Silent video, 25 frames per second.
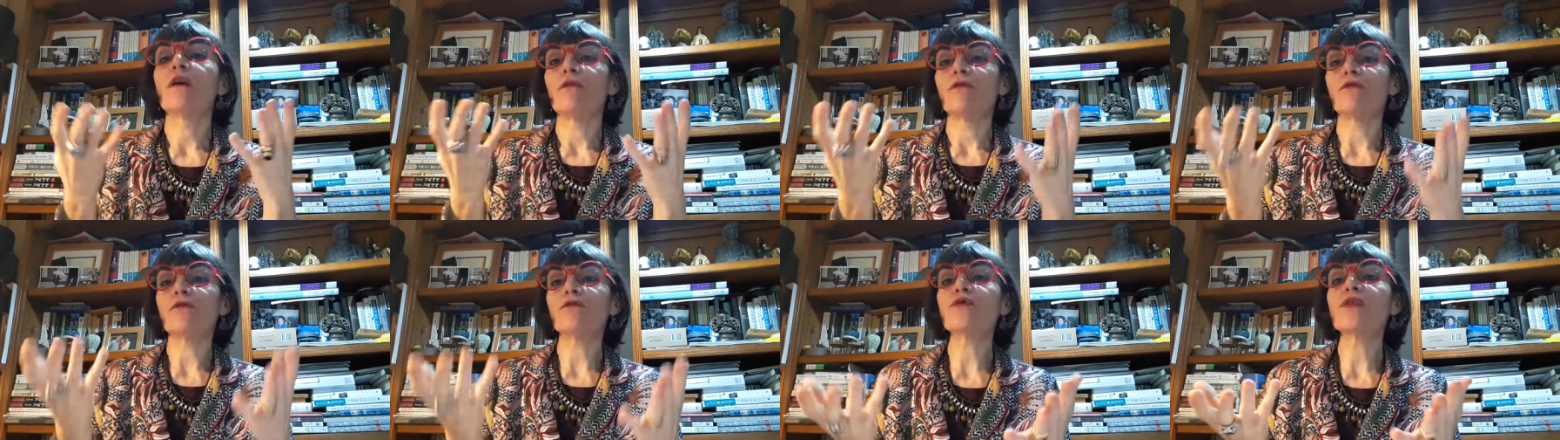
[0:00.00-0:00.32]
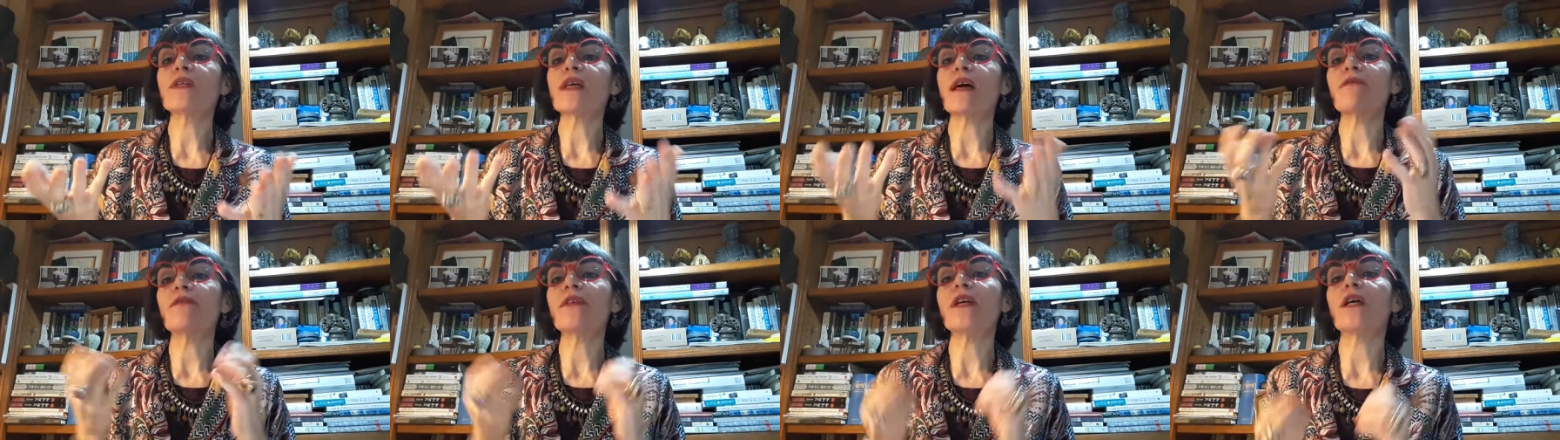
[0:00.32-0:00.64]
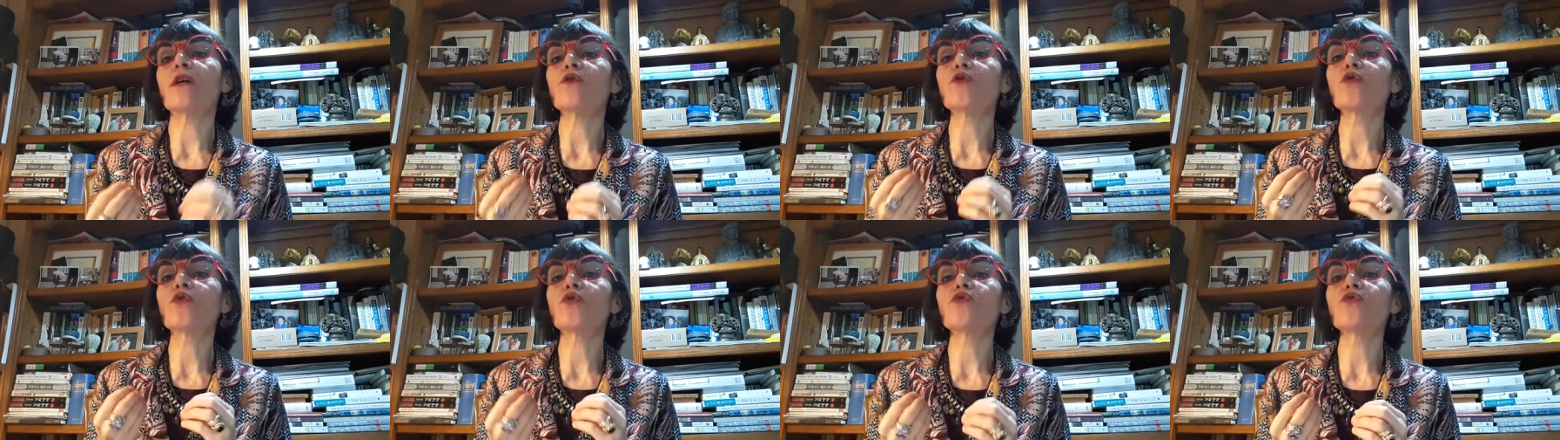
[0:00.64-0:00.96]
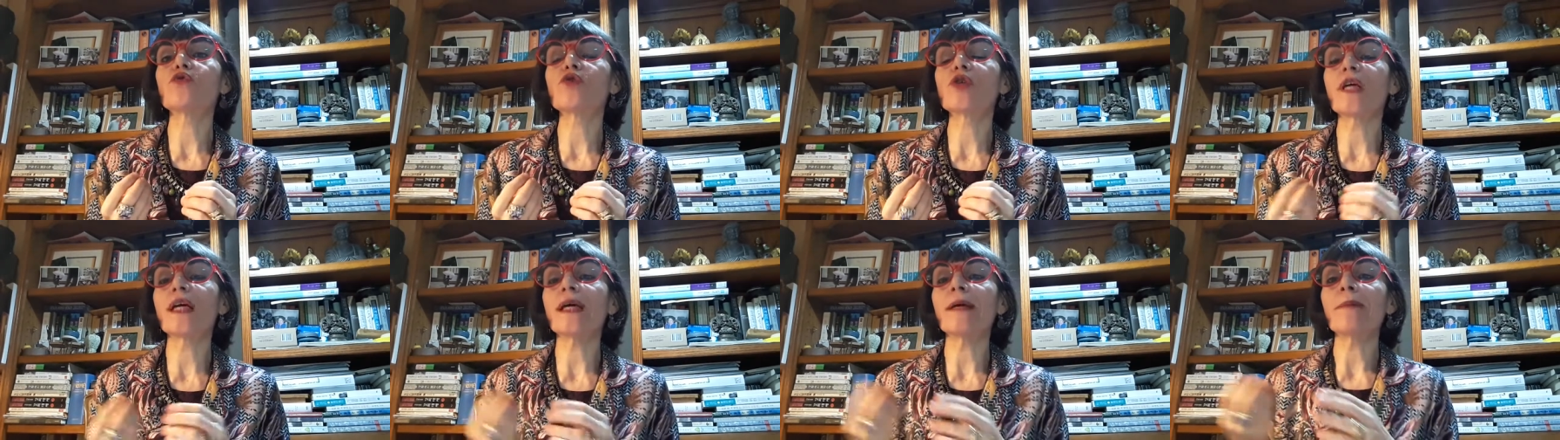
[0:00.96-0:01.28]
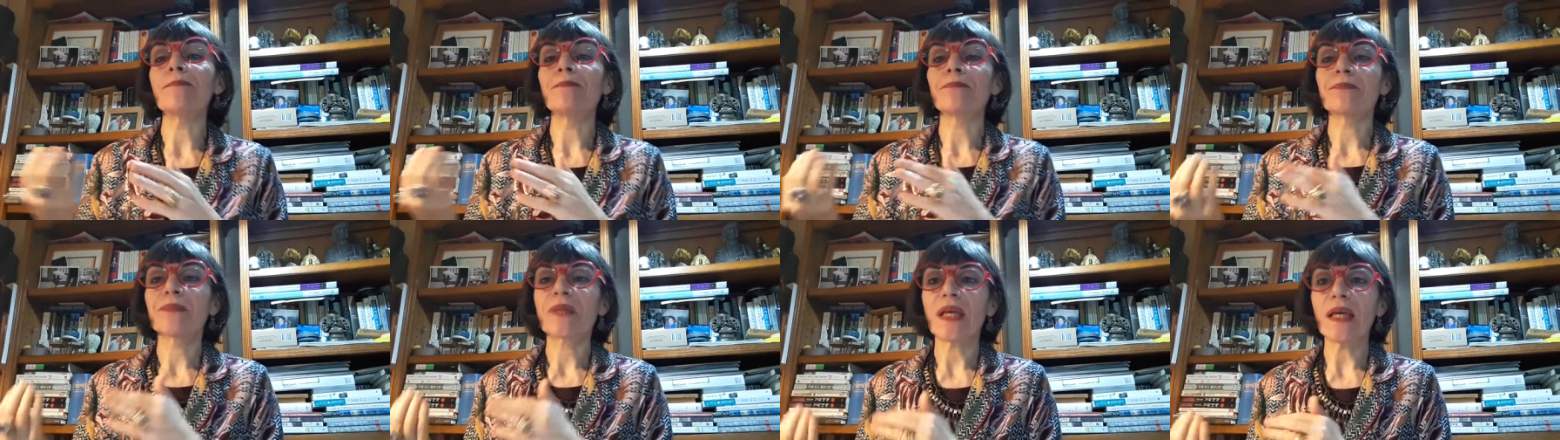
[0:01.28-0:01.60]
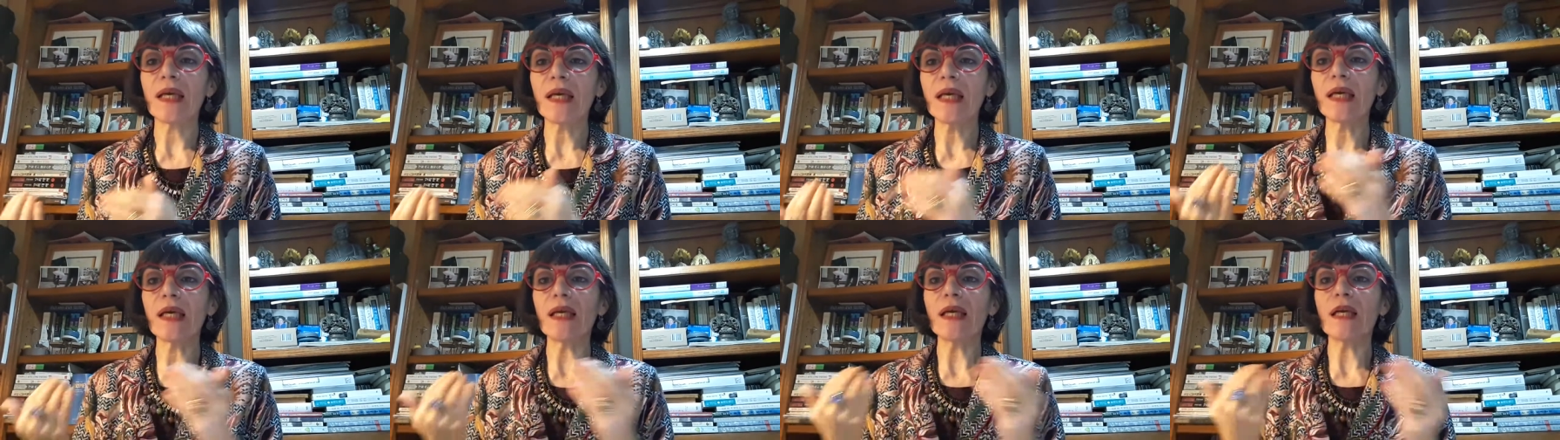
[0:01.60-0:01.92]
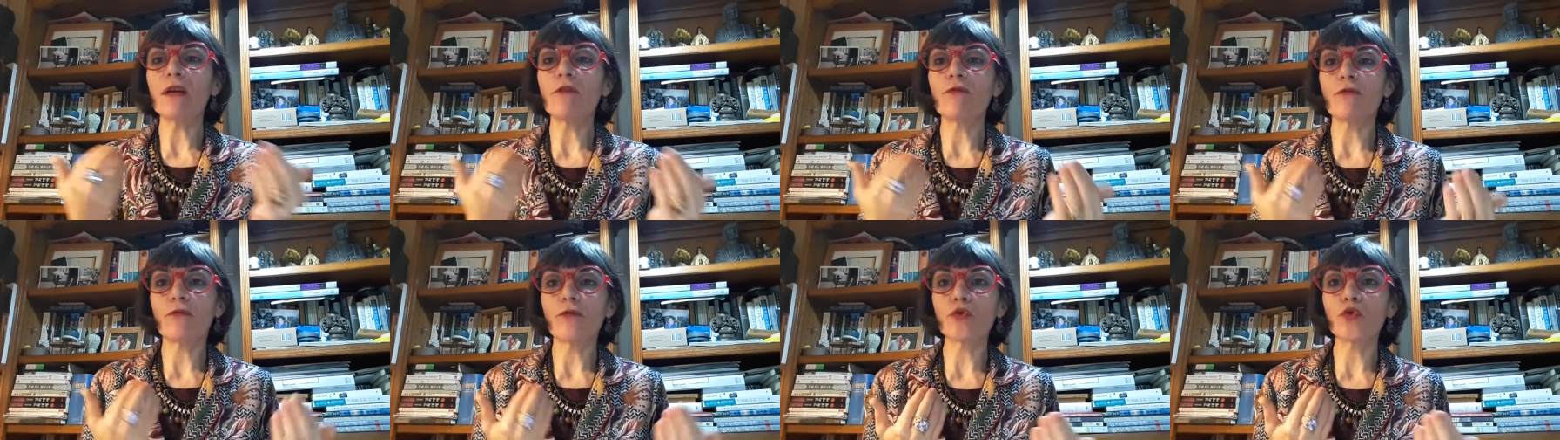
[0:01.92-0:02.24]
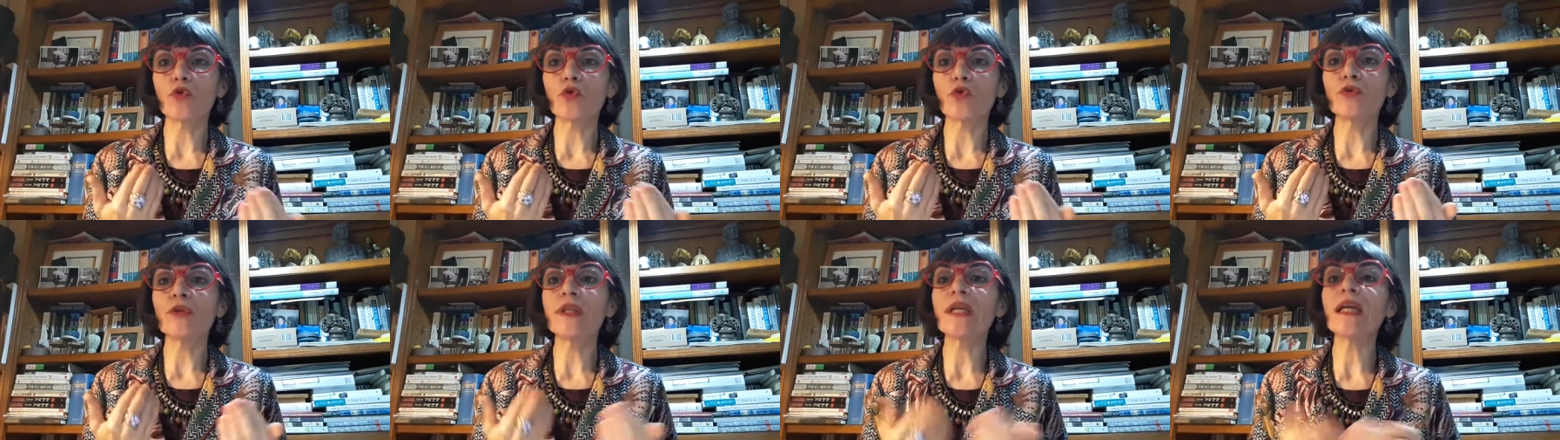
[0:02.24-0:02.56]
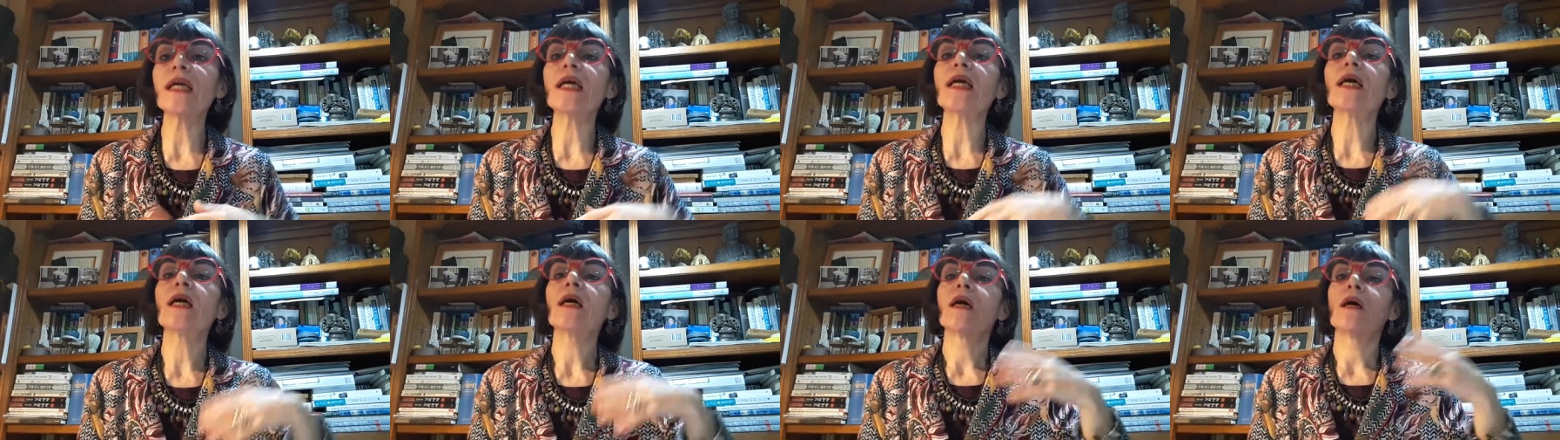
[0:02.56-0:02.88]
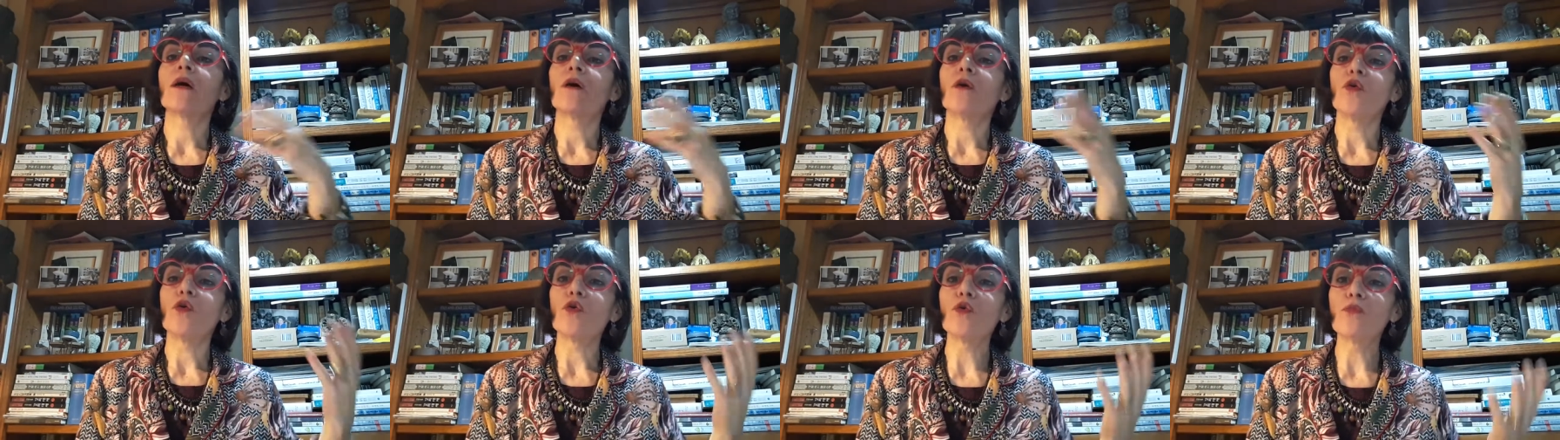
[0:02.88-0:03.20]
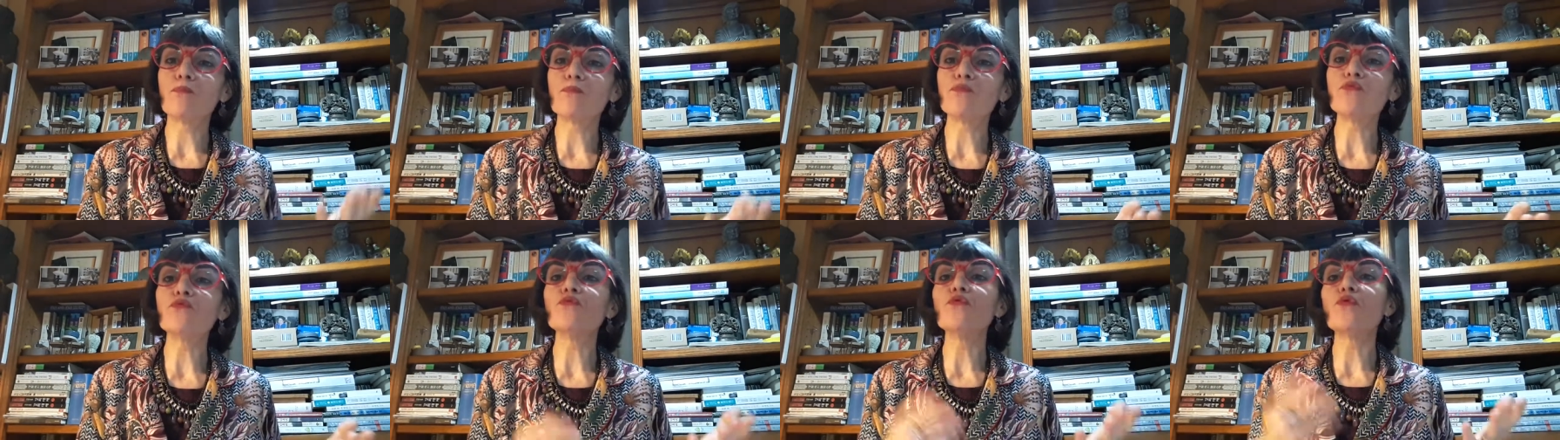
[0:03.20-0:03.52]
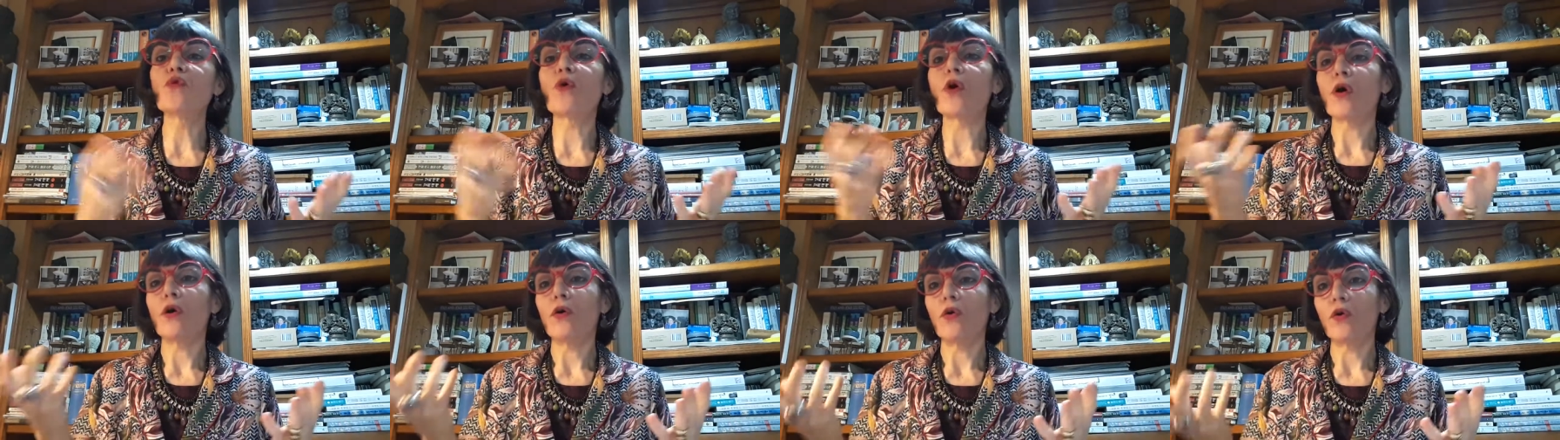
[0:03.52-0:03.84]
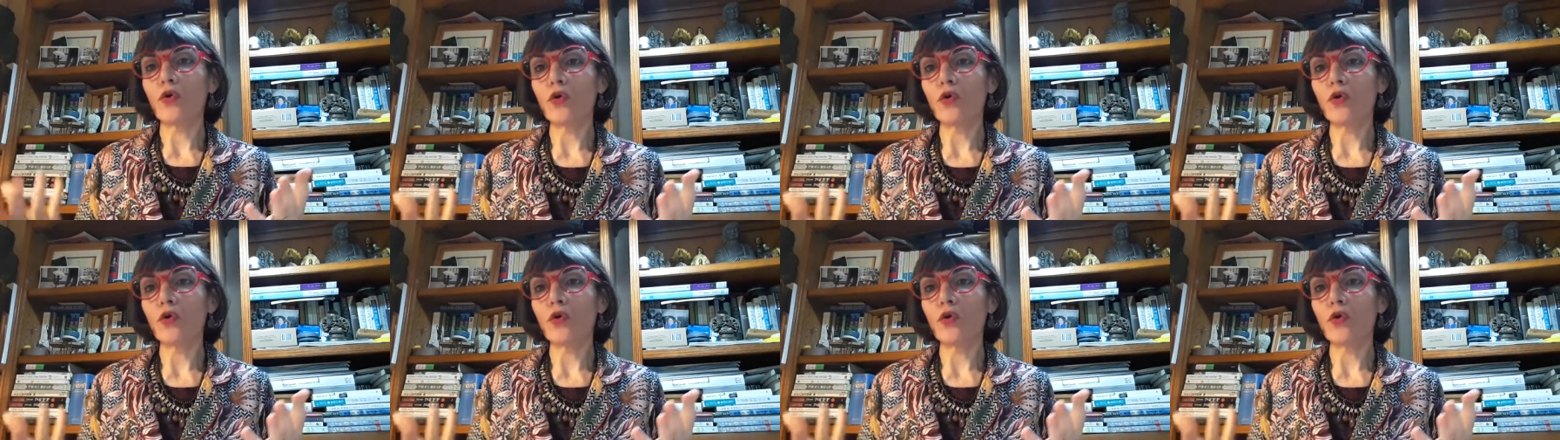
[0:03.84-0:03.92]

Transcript: Vous avez un sujet et il faut donner le pour,